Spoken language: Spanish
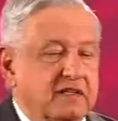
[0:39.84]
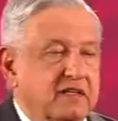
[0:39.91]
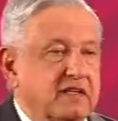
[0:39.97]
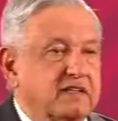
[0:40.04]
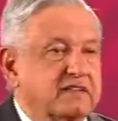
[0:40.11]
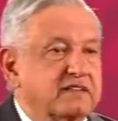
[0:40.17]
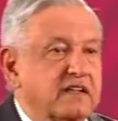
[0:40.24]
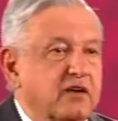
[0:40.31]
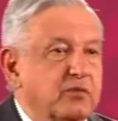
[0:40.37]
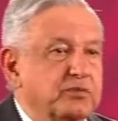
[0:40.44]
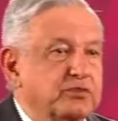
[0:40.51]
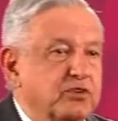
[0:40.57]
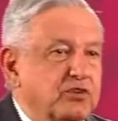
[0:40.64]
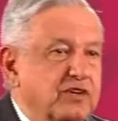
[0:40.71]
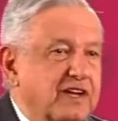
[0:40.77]
esta
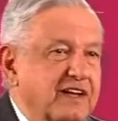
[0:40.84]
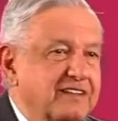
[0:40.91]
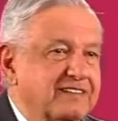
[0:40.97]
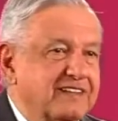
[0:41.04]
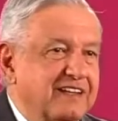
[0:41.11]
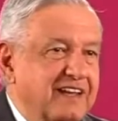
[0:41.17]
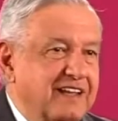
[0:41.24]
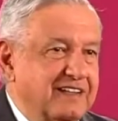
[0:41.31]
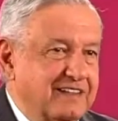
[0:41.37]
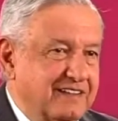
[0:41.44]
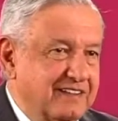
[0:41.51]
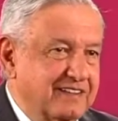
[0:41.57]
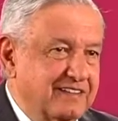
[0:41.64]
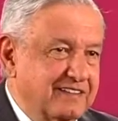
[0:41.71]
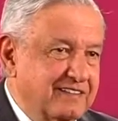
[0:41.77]
opción
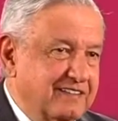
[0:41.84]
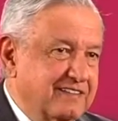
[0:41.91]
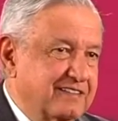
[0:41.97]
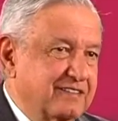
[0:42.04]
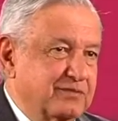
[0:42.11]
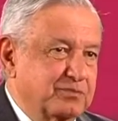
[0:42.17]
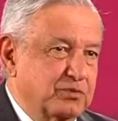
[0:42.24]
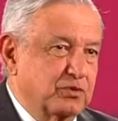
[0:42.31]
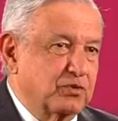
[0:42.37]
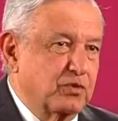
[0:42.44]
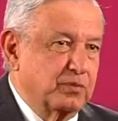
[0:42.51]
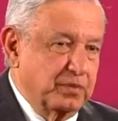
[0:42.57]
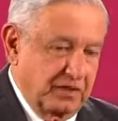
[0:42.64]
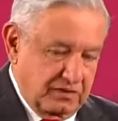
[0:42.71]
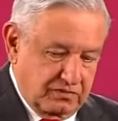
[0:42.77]
cancelar por
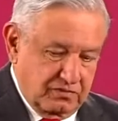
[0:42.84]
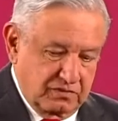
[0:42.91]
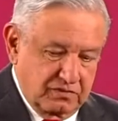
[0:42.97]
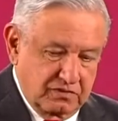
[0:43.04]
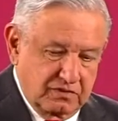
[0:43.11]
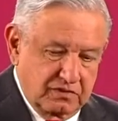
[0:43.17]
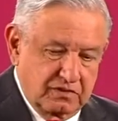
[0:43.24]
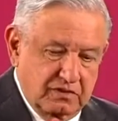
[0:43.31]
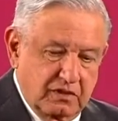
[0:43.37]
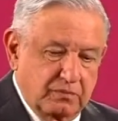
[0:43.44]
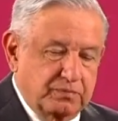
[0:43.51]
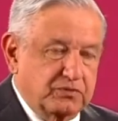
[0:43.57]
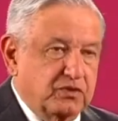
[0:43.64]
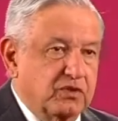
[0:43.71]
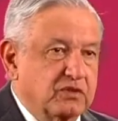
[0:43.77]
completo la
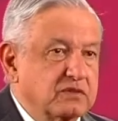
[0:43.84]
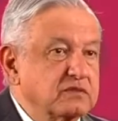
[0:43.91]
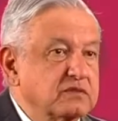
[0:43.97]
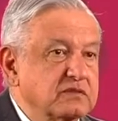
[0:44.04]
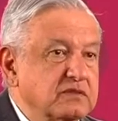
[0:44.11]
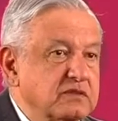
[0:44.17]
opción